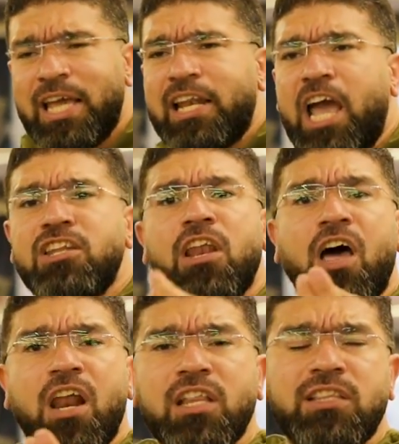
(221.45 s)
لان
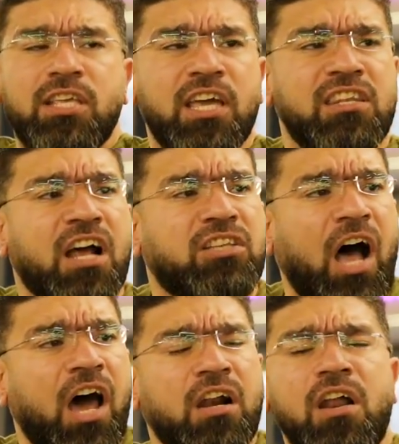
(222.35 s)
الغرض انك
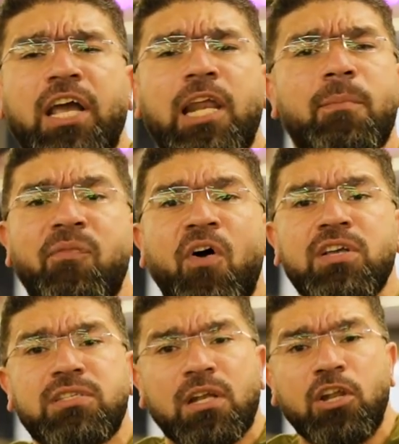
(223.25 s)
تحرك
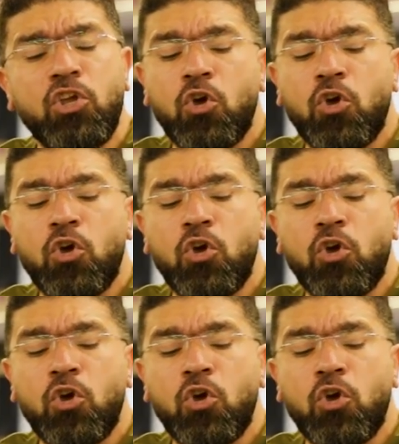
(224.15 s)
المفاصل